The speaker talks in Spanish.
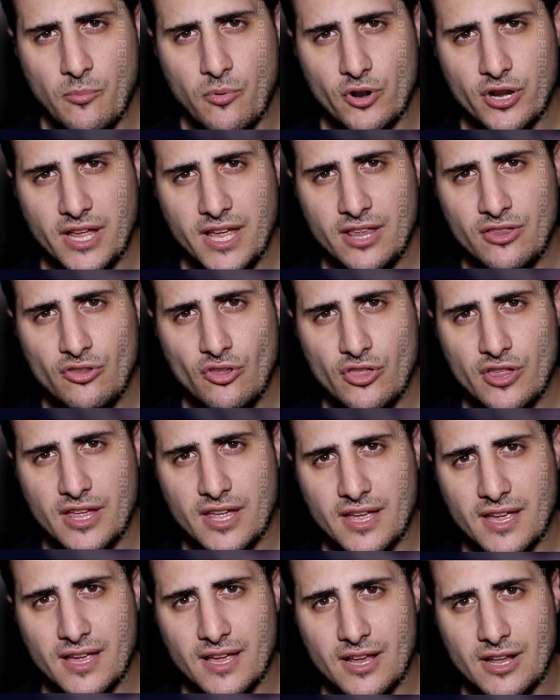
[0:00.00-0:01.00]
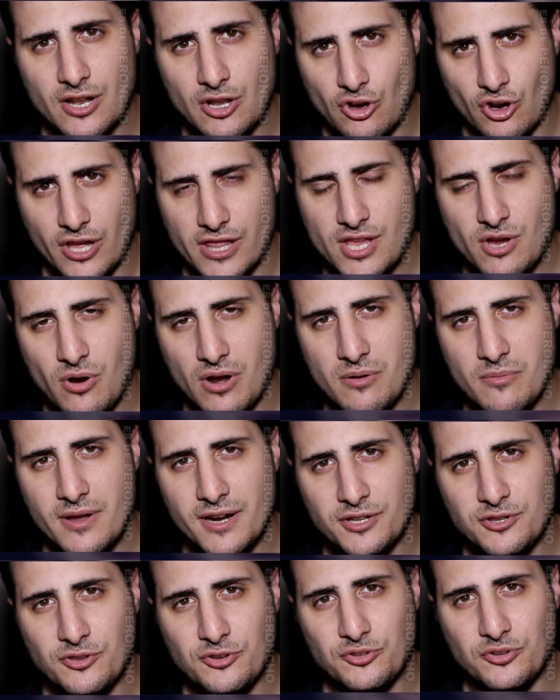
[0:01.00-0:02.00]
Porque esto de lo que dijo
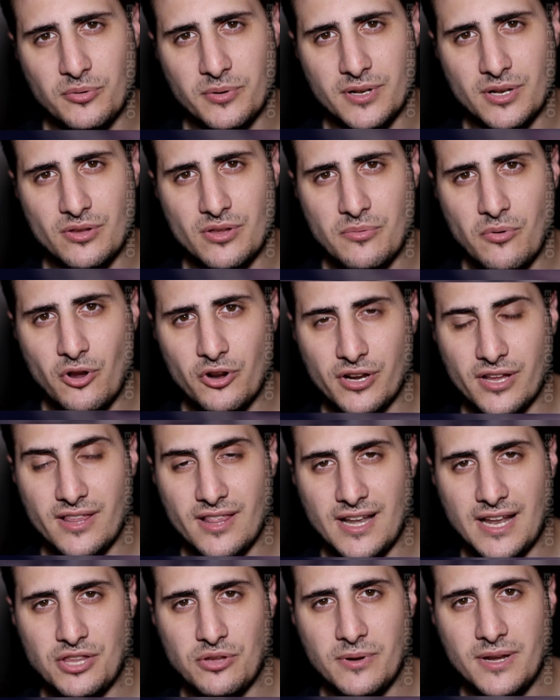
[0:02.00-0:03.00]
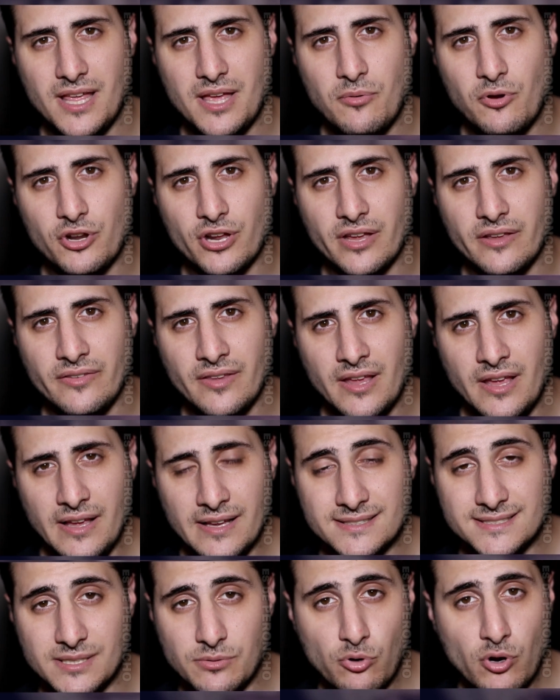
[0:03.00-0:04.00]
Alberto sobre lo de Borges, de las novelas de Borges,
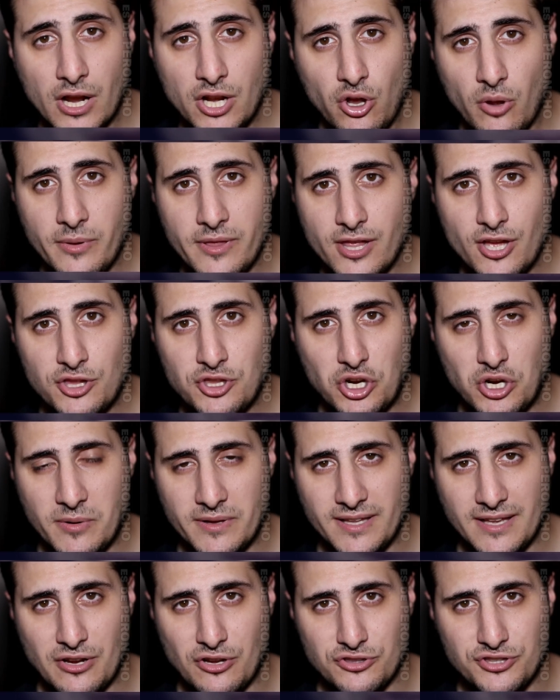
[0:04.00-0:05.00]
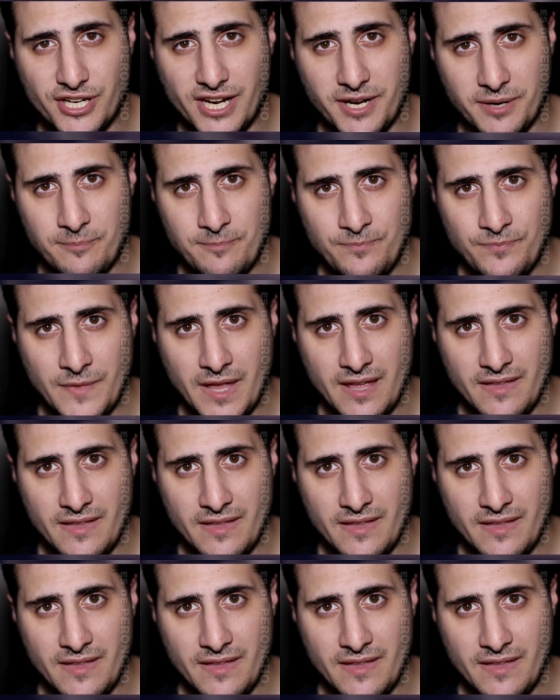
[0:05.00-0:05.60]
si buscan los videos no lo van a encontrar.